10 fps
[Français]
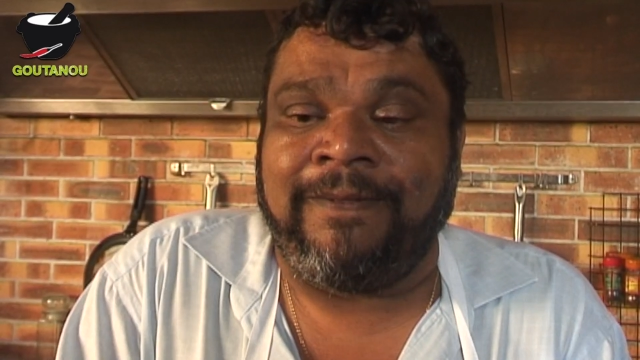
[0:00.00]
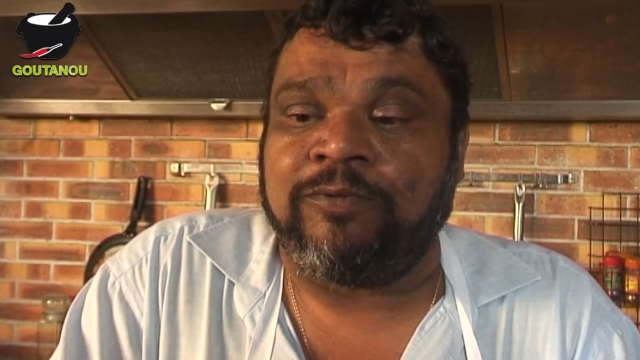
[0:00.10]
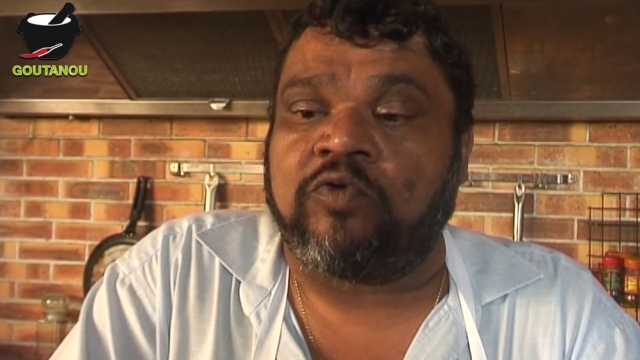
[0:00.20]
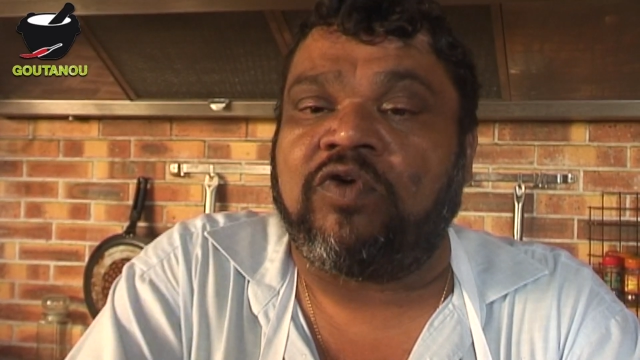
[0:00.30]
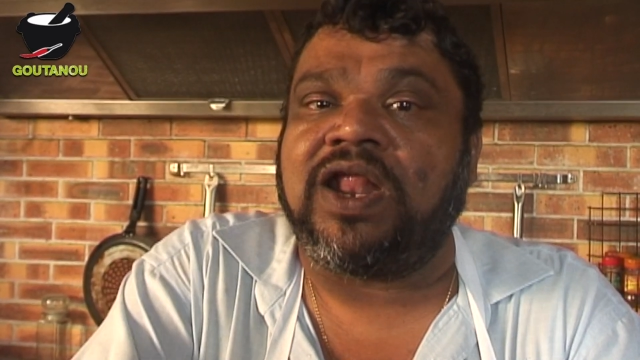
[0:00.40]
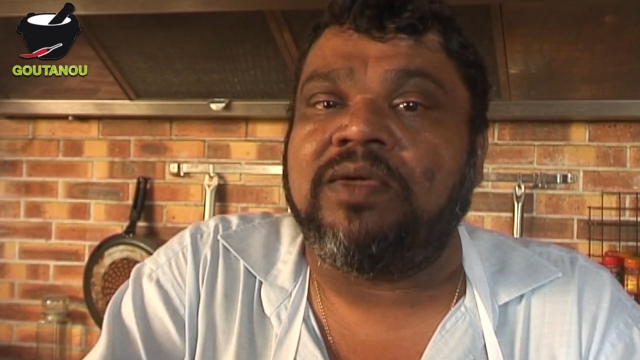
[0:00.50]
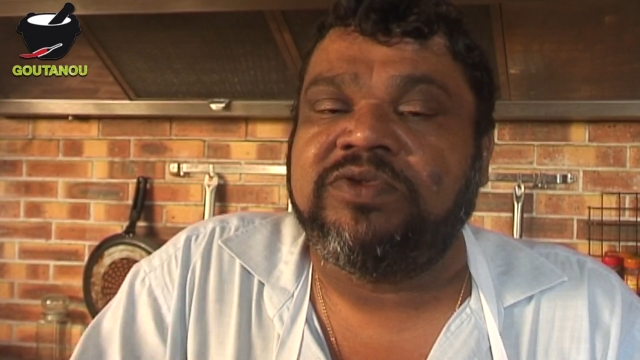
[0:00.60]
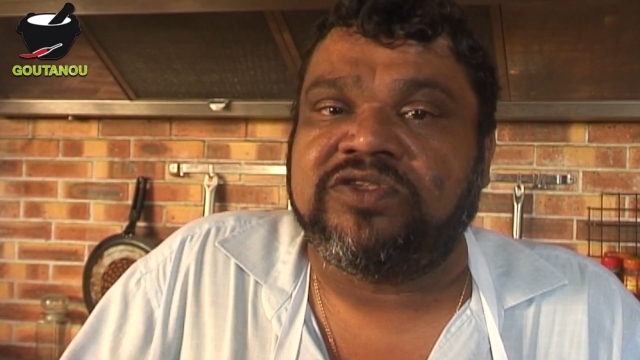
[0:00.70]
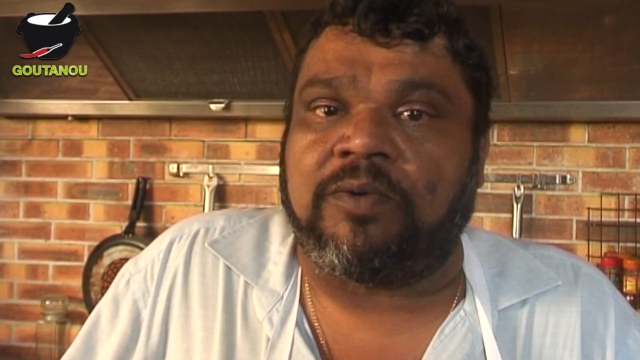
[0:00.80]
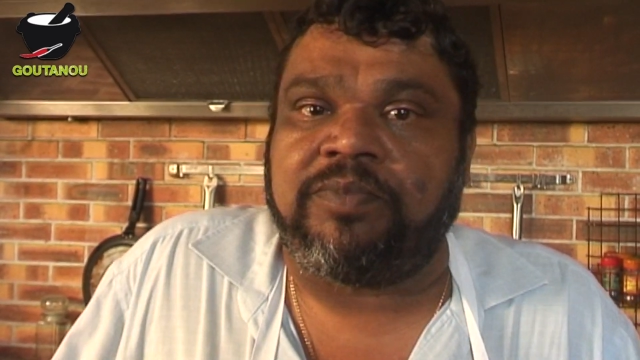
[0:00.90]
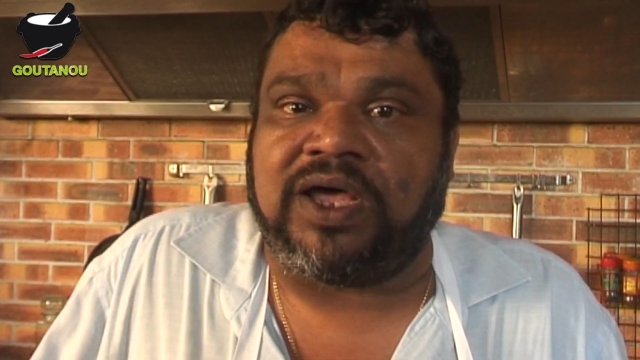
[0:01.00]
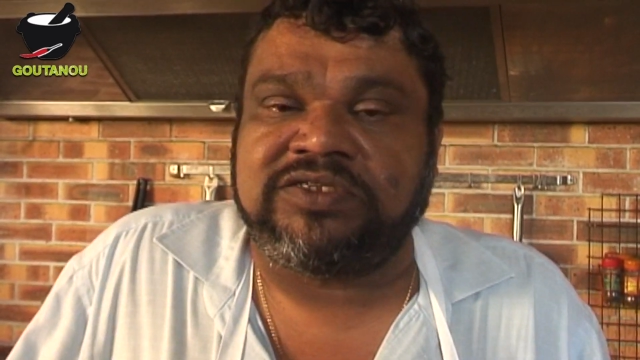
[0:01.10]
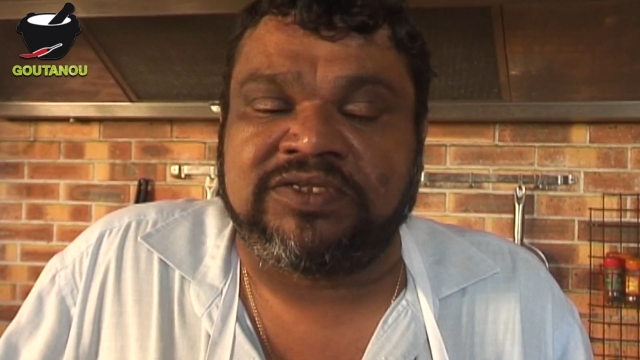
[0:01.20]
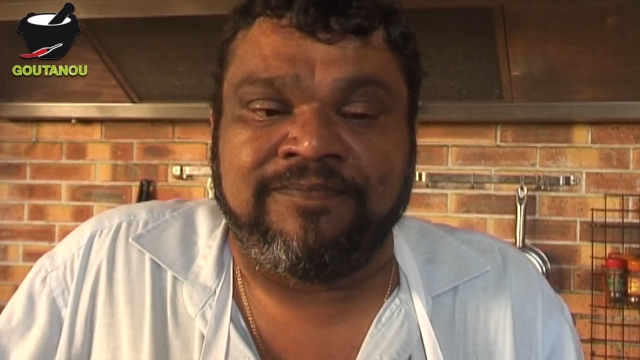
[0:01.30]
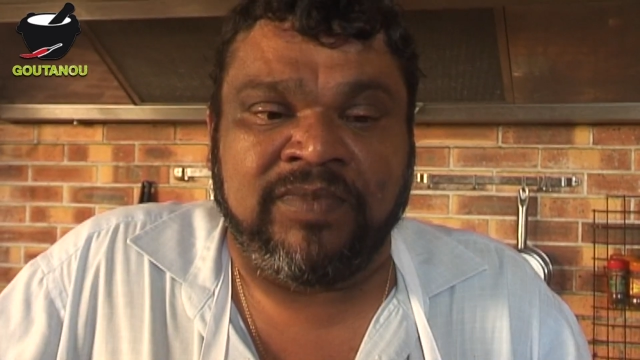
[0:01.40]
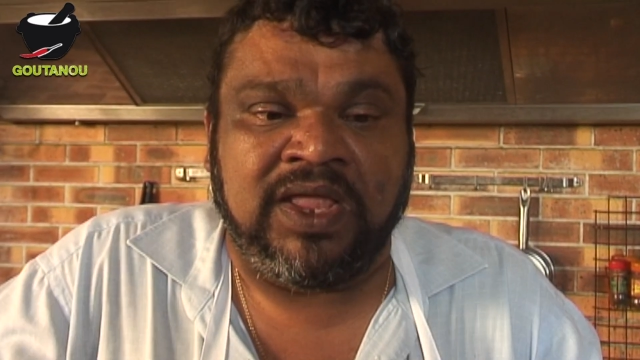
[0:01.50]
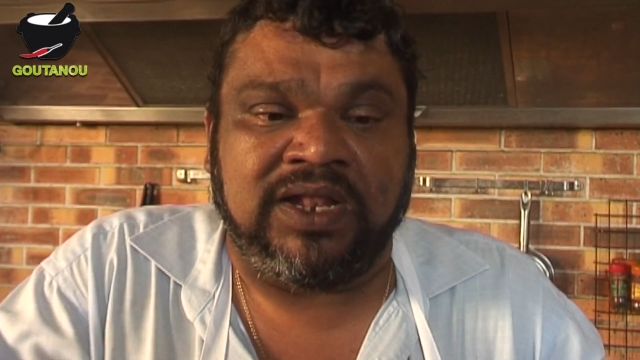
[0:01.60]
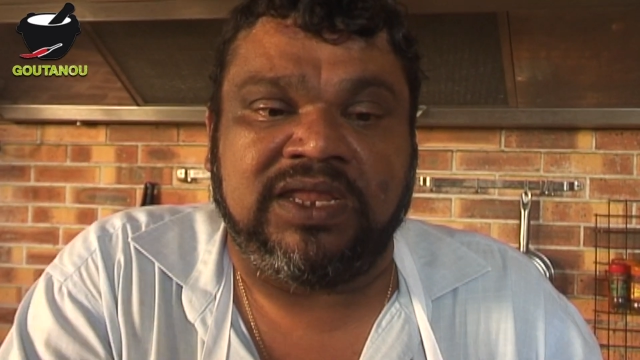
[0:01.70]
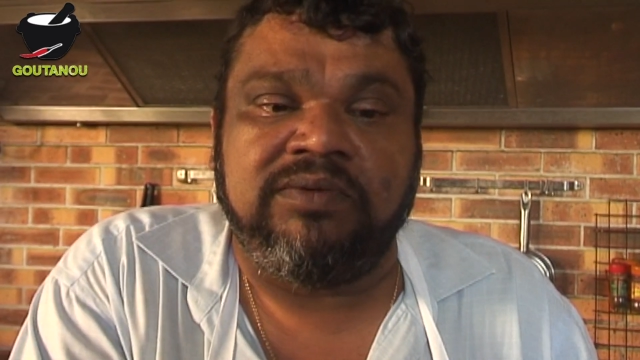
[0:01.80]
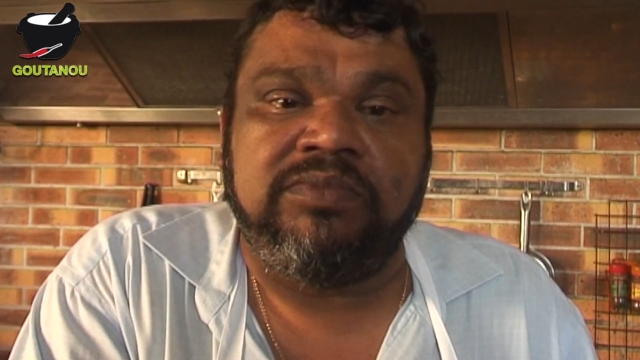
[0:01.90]
Donc voilà la mise en place
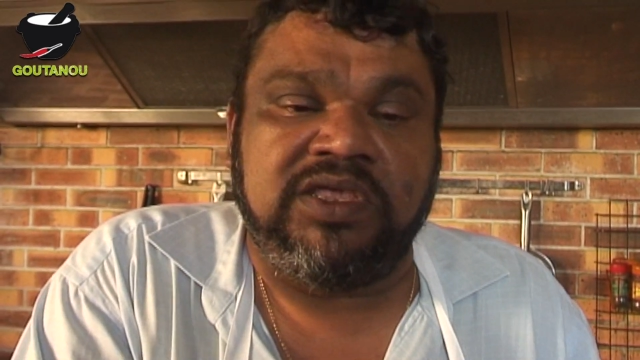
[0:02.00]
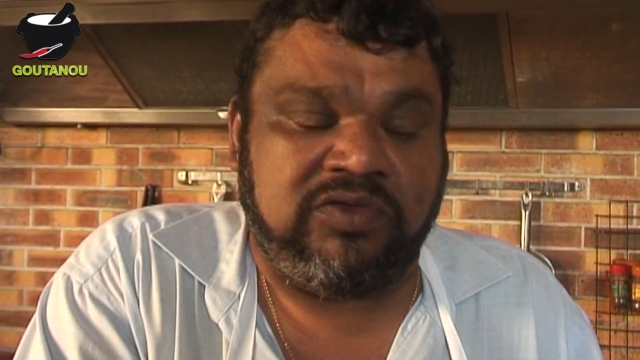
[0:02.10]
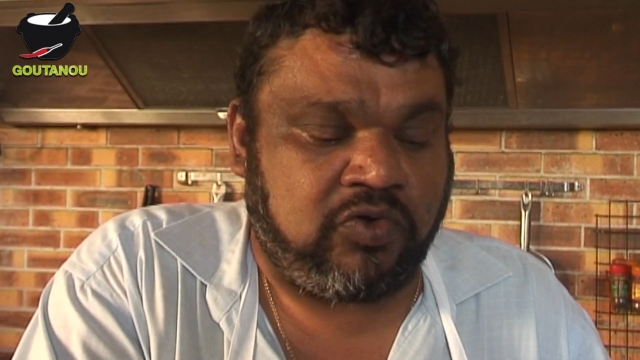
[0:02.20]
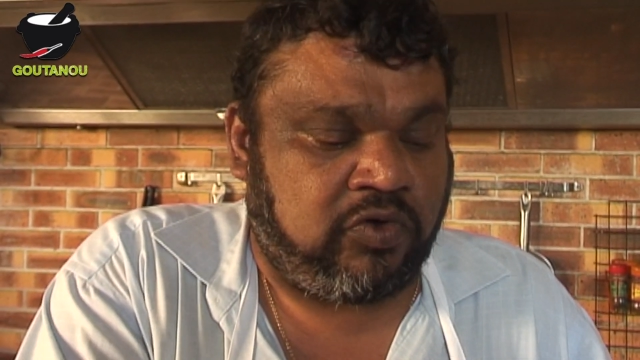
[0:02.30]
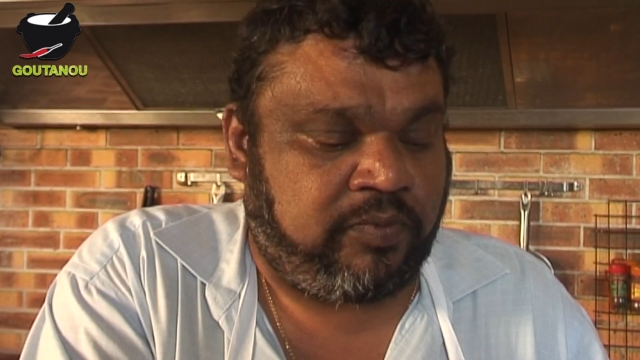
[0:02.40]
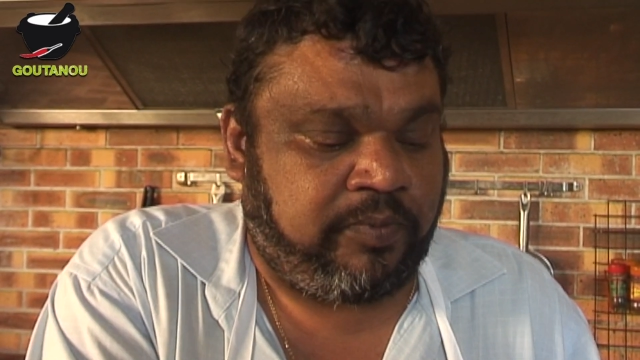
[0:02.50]
des mines donc